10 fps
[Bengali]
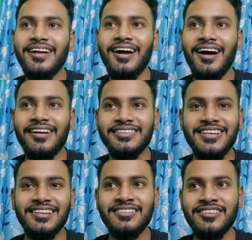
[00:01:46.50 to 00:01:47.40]
আর
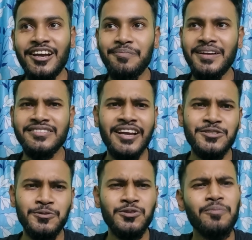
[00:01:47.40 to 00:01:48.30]
ছেলেদের ট্র্যাক প্যান্ট ট্র্যাক
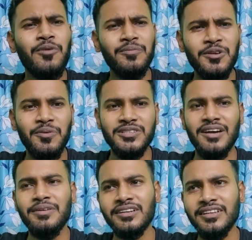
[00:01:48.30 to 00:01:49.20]
শ্যুট সব কম দামে পাওয়া যায়
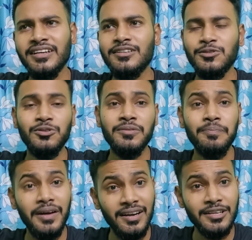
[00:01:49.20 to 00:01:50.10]
আমি একটা দেখি যদি
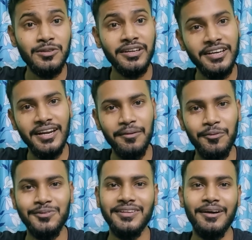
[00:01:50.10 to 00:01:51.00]
পারলে কিছুটা কিনে নেবো
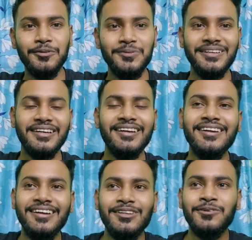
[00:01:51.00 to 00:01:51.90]
দেখাবো তোমাদেরকে
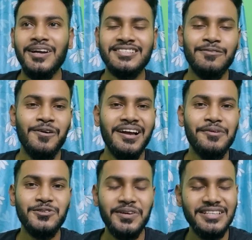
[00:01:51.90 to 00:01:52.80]
তো আজকে ব্লগে আমার
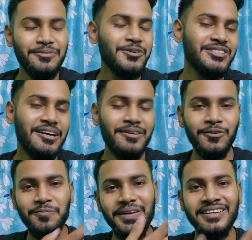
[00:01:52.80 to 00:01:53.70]
সঙ্গে যাবে হচ্ছে আমার
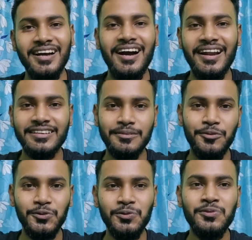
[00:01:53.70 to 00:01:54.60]
রুমমেট আর একটা
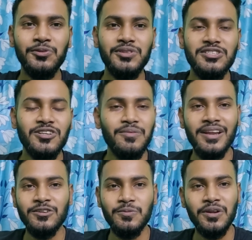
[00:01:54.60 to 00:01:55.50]
বন্ধু তো তিনজনে মিলে
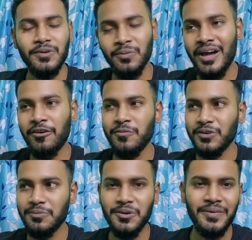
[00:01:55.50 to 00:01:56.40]
একটু পরে বেরোবো এখন
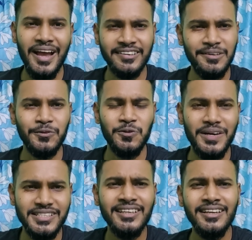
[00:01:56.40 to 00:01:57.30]
মোটামুটি প্রায় একটা মতো
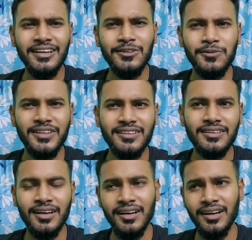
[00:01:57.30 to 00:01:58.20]
বাজে তো দেন
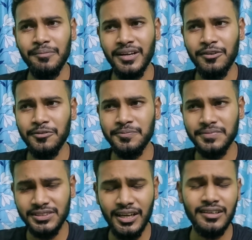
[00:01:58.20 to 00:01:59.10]
আমরা এখন
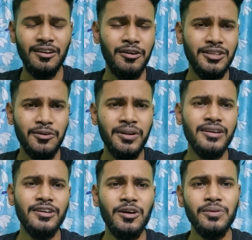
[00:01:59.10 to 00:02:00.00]
সান খাওয়া দাওয়া করে
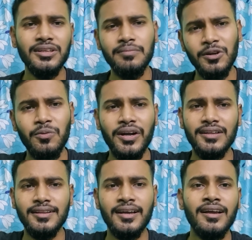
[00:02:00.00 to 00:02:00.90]
রেডি হবো দেন বেরোবো এখান
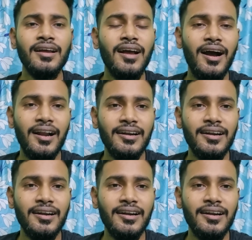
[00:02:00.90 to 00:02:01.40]
থেকে আর